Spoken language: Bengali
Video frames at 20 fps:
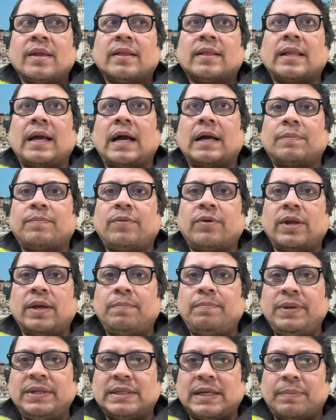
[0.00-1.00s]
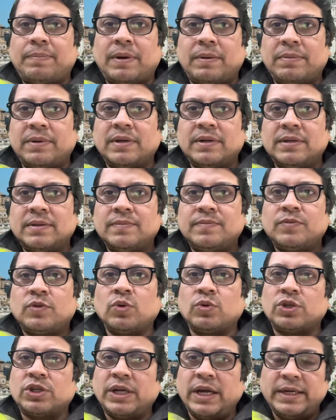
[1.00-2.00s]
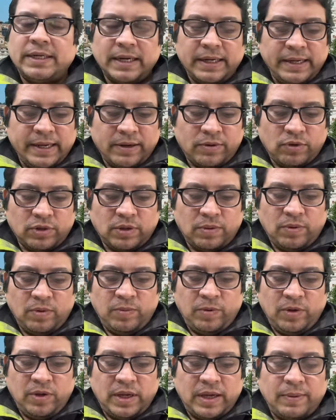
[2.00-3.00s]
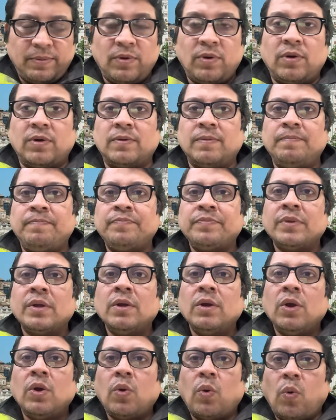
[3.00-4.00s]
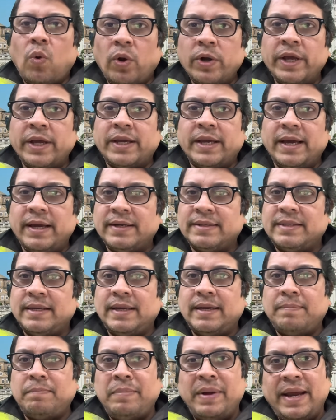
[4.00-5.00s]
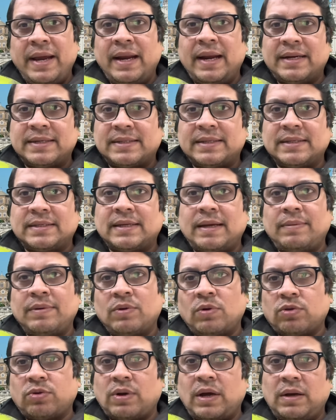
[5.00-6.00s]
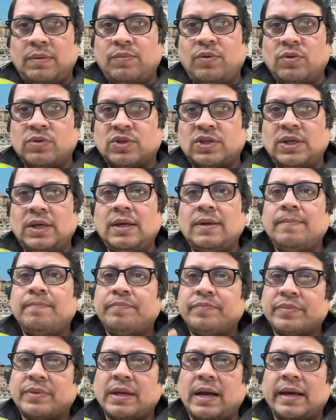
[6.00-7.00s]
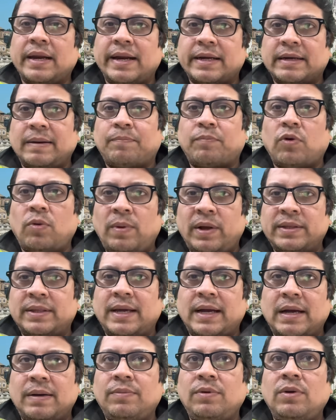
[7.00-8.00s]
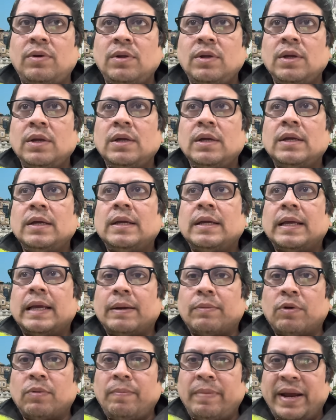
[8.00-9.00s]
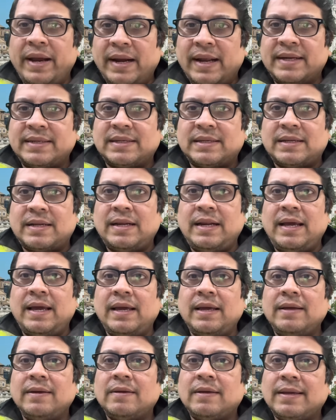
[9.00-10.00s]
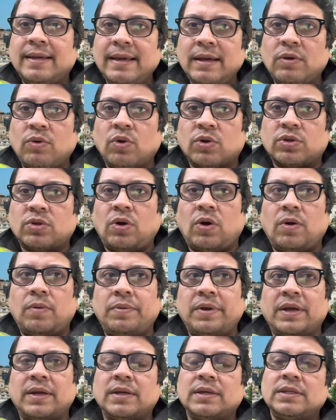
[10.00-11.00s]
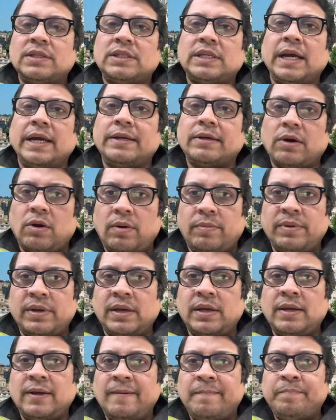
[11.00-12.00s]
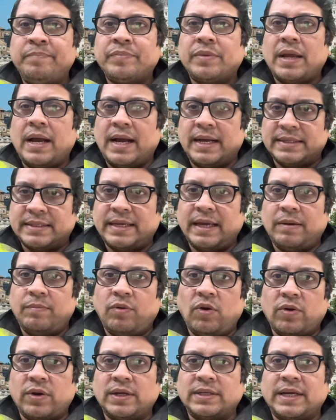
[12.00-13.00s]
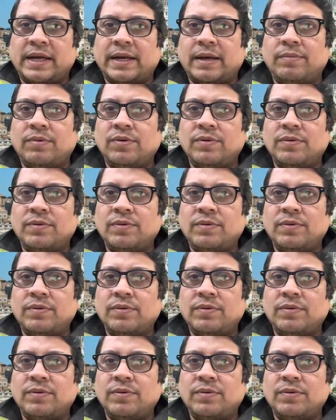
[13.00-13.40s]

তারপরে ভিসা পাবেন তো সেইটা নিয়ে কথা বলবো এবং অনেকের যে মেল আসতেছে আমি গতকাল বলছি তার একটা প্রমাণ দেখাবো এবং মেল আসলে কি করতে হবে সেইটাও আমি আজকের ব্লগে জানাবো